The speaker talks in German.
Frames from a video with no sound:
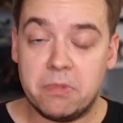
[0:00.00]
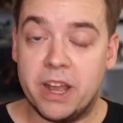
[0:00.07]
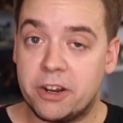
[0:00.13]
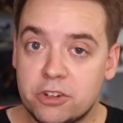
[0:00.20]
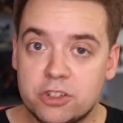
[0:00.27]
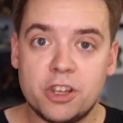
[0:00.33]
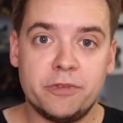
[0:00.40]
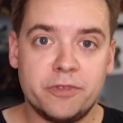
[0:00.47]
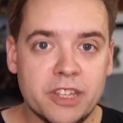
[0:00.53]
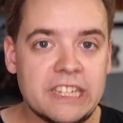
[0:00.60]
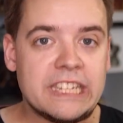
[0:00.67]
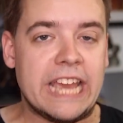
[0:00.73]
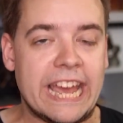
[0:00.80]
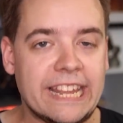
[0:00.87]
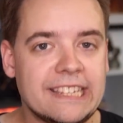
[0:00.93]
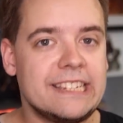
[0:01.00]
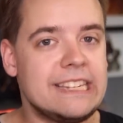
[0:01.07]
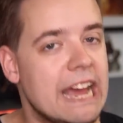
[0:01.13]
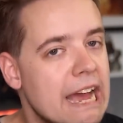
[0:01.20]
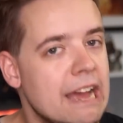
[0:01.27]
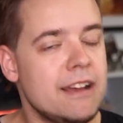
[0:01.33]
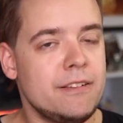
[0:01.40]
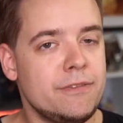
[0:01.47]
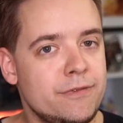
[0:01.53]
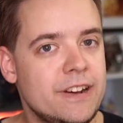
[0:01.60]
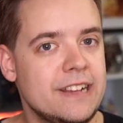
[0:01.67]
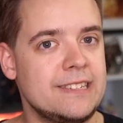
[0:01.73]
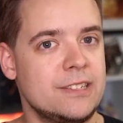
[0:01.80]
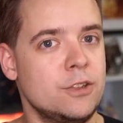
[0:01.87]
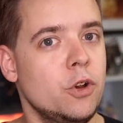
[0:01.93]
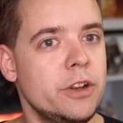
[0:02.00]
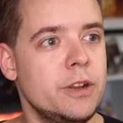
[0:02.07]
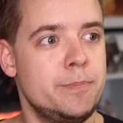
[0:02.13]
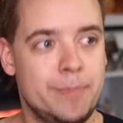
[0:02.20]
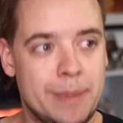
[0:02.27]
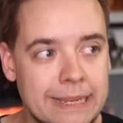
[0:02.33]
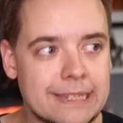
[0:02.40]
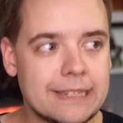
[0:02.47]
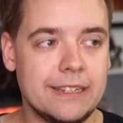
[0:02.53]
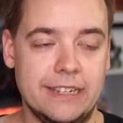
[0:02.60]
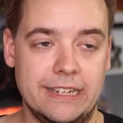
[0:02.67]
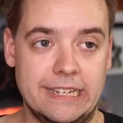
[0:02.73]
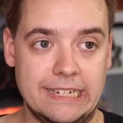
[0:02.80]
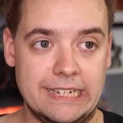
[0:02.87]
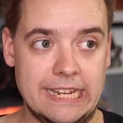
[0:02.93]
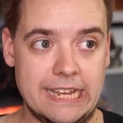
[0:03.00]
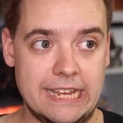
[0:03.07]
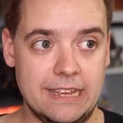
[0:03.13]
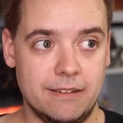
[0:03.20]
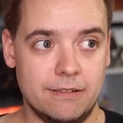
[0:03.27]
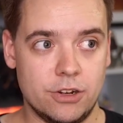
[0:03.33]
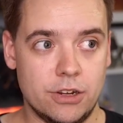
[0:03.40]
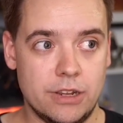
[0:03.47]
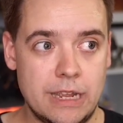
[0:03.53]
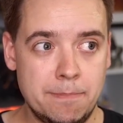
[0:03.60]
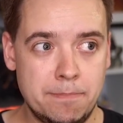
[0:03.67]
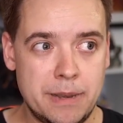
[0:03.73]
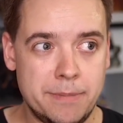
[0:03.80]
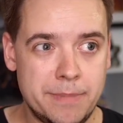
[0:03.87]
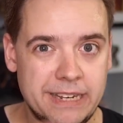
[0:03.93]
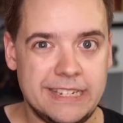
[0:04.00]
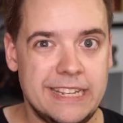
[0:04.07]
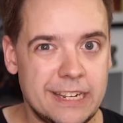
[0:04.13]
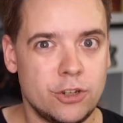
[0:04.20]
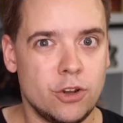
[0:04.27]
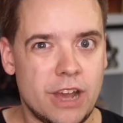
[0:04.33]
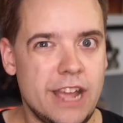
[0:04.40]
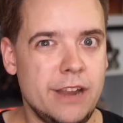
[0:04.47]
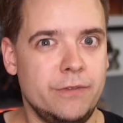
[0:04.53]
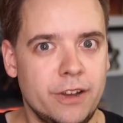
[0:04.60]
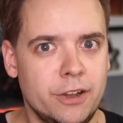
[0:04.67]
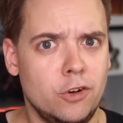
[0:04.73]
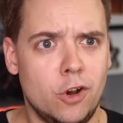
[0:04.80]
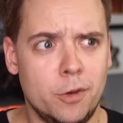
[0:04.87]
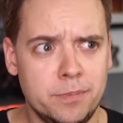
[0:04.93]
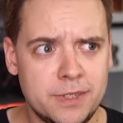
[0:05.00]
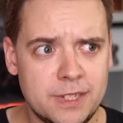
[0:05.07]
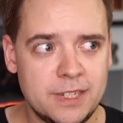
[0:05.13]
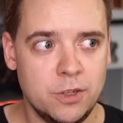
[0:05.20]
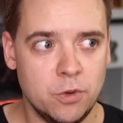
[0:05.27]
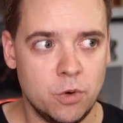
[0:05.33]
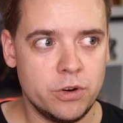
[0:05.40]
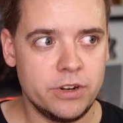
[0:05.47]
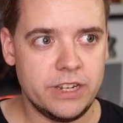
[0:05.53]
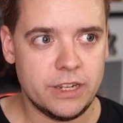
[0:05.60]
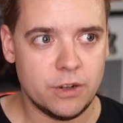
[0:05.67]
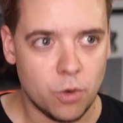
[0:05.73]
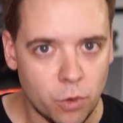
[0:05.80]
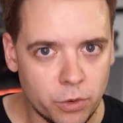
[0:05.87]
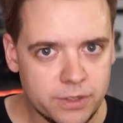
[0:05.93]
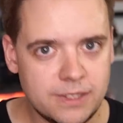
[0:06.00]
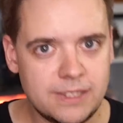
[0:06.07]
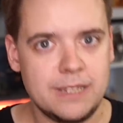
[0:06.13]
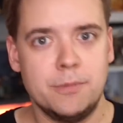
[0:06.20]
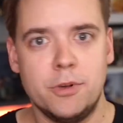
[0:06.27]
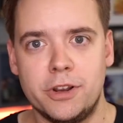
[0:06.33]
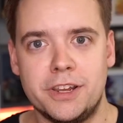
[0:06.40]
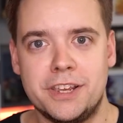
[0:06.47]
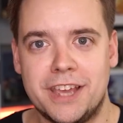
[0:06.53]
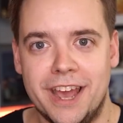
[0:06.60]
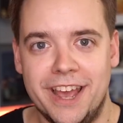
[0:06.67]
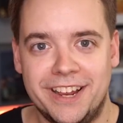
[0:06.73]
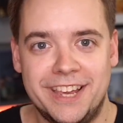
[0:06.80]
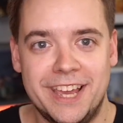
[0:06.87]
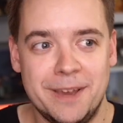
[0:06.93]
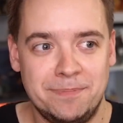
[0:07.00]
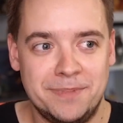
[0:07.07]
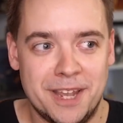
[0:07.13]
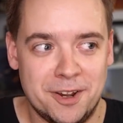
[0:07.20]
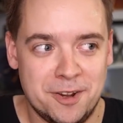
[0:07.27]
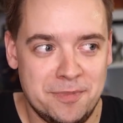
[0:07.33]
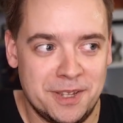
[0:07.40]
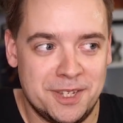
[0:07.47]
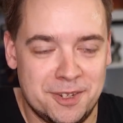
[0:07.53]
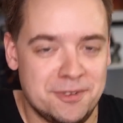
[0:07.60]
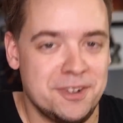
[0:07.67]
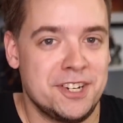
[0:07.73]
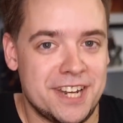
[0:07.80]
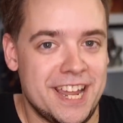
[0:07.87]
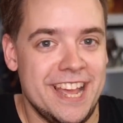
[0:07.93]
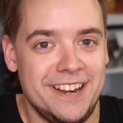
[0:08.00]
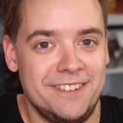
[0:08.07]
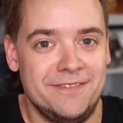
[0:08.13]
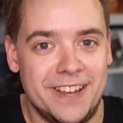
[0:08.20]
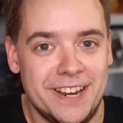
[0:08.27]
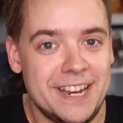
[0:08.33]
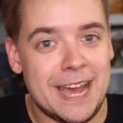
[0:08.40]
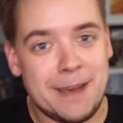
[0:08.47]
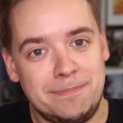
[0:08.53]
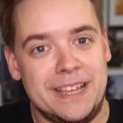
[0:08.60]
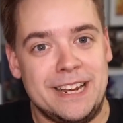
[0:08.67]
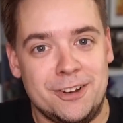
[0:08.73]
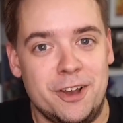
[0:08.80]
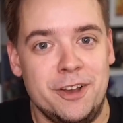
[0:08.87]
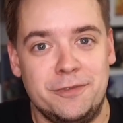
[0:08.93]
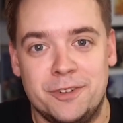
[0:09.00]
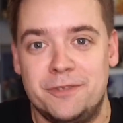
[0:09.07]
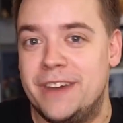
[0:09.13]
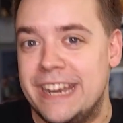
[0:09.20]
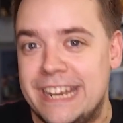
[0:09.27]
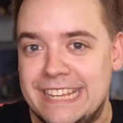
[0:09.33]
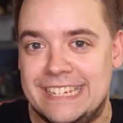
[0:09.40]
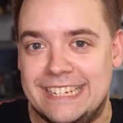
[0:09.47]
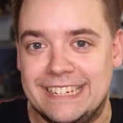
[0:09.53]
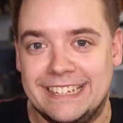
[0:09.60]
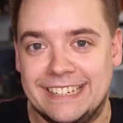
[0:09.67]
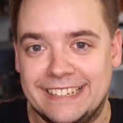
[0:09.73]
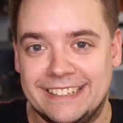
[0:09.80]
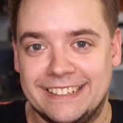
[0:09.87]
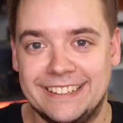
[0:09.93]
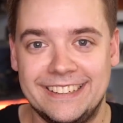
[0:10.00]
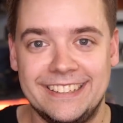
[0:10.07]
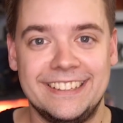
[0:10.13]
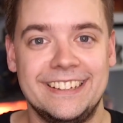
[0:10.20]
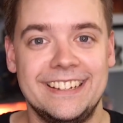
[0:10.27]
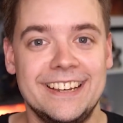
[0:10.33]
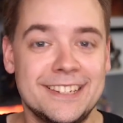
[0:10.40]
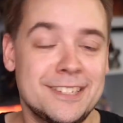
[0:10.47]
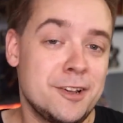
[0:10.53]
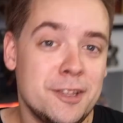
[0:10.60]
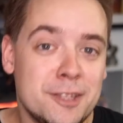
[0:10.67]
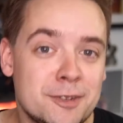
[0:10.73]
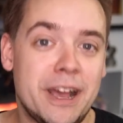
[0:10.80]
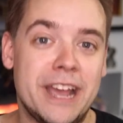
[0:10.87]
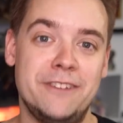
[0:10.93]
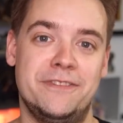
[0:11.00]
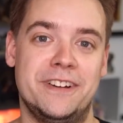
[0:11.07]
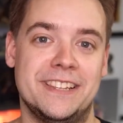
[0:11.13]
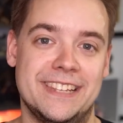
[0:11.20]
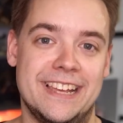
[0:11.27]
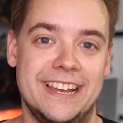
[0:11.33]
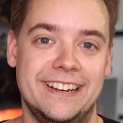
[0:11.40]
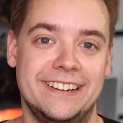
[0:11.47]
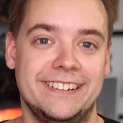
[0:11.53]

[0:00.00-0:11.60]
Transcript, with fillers: Microsoft, ich helfe hätte da fast noch eine bessere Idee. Implementiert doch einfach eine Option, die uns die Möglichkeit gibt, darüber zu entscheiden, wann ein Update läuft und wann nicht. Es könnte so einfach sein.